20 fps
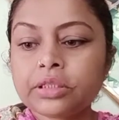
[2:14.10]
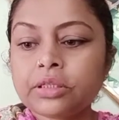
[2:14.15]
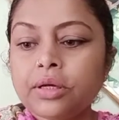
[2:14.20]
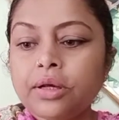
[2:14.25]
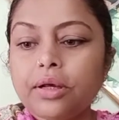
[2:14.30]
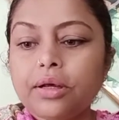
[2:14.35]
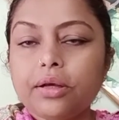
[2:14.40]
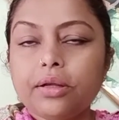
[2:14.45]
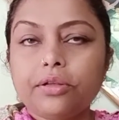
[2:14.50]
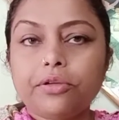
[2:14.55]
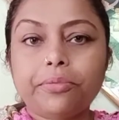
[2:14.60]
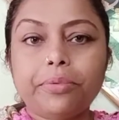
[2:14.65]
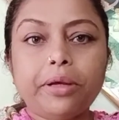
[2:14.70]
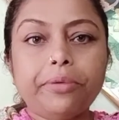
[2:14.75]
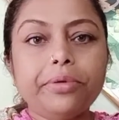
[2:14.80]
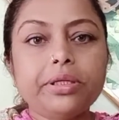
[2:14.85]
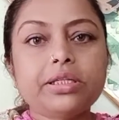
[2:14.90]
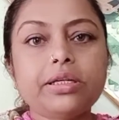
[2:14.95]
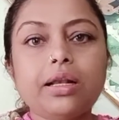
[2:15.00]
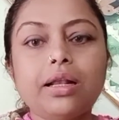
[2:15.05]
তো
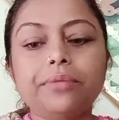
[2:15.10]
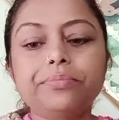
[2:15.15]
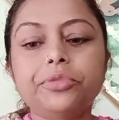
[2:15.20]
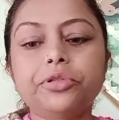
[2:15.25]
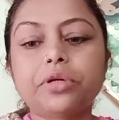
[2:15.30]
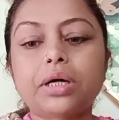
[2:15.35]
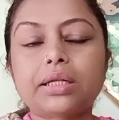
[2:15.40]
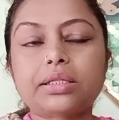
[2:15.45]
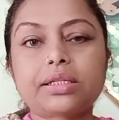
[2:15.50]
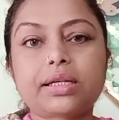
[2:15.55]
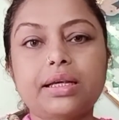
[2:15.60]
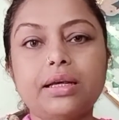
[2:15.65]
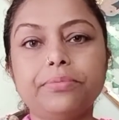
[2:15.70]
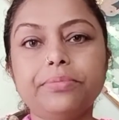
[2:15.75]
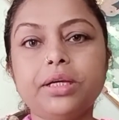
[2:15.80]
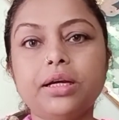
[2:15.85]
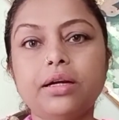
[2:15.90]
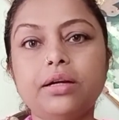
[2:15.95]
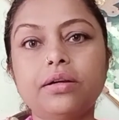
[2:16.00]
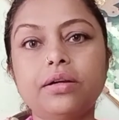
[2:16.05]
ভেবেছিলাম তো আজকে আমি
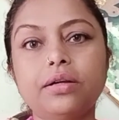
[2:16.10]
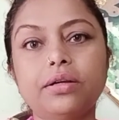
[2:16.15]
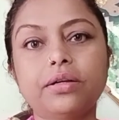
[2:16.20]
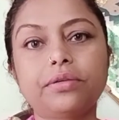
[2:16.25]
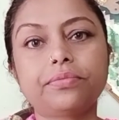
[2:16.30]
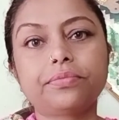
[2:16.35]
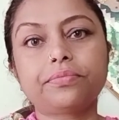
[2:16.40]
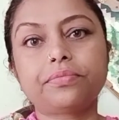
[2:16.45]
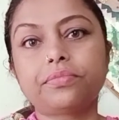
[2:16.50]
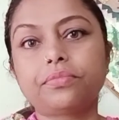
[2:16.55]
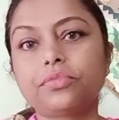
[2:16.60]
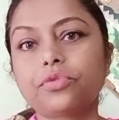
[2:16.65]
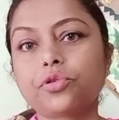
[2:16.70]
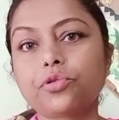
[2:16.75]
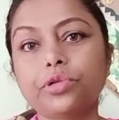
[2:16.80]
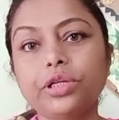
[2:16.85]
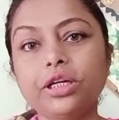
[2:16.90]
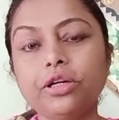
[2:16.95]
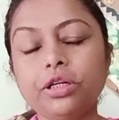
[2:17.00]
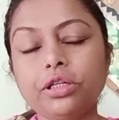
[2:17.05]
আর ছুটি
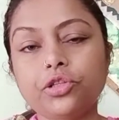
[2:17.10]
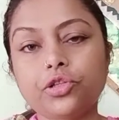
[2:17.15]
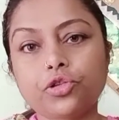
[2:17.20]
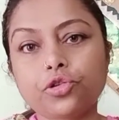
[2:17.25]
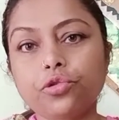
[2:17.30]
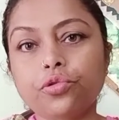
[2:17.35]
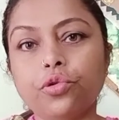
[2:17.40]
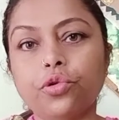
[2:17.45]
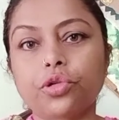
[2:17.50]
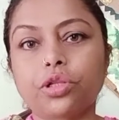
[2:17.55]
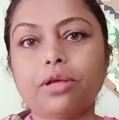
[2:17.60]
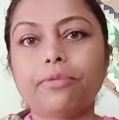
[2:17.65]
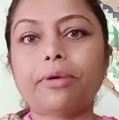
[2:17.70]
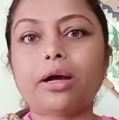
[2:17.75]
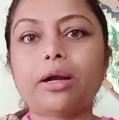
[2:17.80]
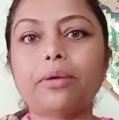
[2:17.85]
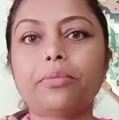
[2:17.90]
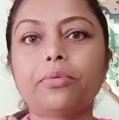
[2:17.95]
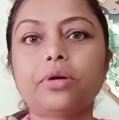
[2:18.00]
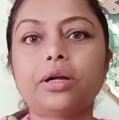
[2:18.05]
কিচ্ছু করতে
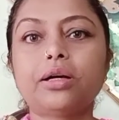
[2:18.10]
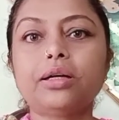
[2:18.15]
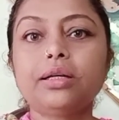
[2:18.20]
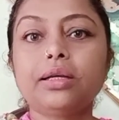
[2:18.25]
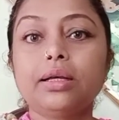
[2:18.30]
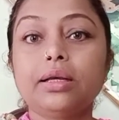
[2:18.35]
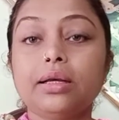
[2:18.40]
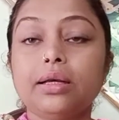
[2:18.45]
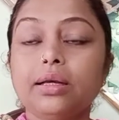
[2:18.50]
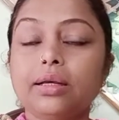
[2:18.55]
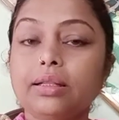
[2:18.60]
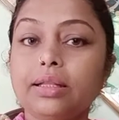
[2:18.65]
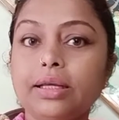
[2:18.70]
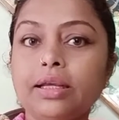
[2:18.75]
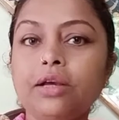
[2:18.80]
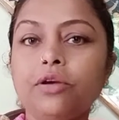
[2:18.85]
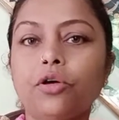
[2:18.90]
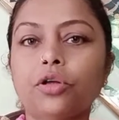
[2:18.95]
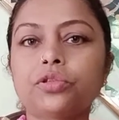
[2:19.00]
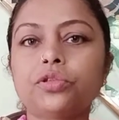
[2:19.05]
পারবো না দেখি
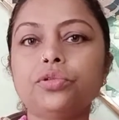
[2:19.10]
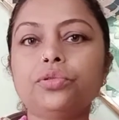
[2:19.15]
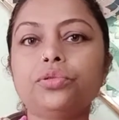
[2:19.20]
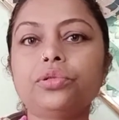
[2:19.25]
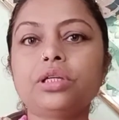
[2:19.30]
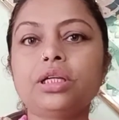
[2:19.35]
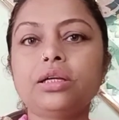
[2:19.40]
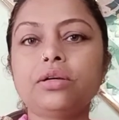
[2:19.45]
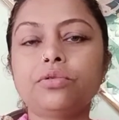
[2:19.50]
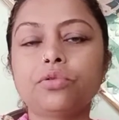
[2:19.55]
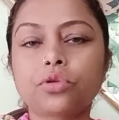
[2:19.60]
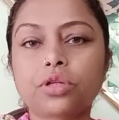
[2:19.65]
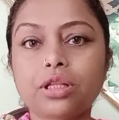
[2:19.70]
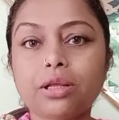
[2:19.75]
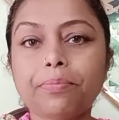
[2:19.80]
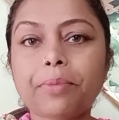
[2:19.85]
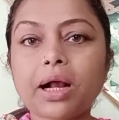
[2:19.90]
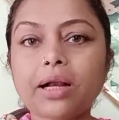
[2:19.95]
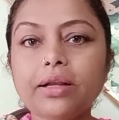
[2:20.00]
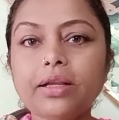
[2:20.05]
কত দূর কী করতে
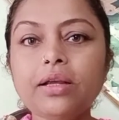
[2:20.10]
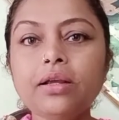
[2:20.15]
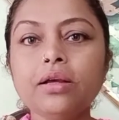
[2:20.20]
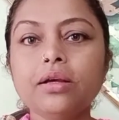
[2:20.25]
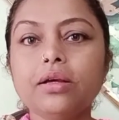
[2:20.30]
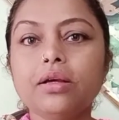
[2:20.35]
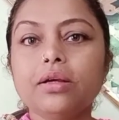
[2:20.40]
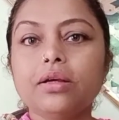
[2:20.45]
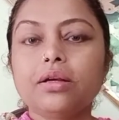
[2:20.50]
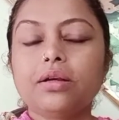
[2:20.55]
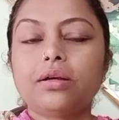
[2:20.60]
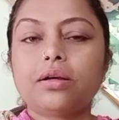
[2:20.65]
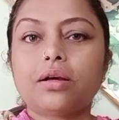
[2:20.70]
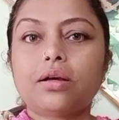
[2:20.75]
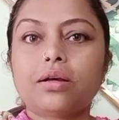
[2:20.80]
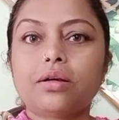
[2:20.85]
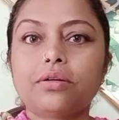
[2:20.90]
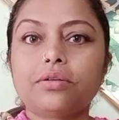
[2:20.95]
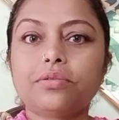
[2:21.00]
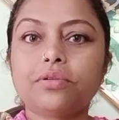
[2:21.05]
পারি
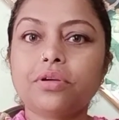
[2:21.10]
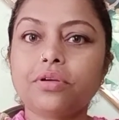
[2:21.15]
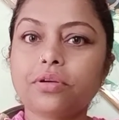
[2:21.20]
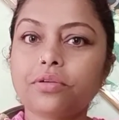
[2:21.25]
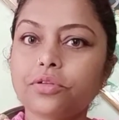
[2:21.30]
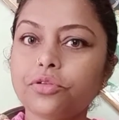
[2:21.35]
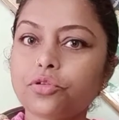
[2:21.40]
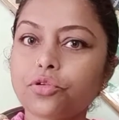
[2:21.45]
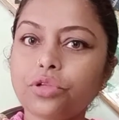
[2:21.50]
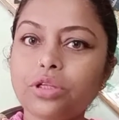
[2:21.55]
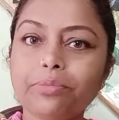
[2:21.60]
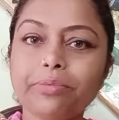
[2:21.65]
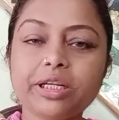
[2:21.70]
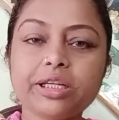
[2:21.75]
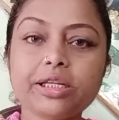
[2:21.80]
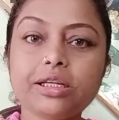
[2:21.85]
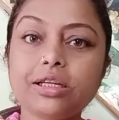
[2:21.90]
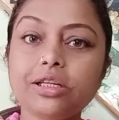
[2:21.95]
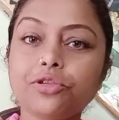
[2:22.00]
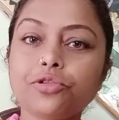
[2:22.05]
যদি বেশি
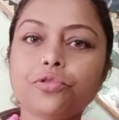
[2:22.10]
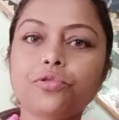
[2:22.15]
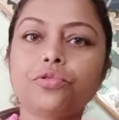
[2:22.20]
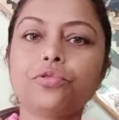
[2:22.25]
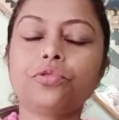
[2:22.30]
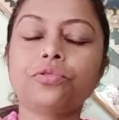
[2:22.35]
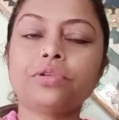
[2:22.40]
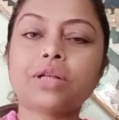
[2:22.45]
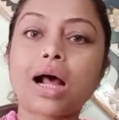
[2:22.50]
কিছু না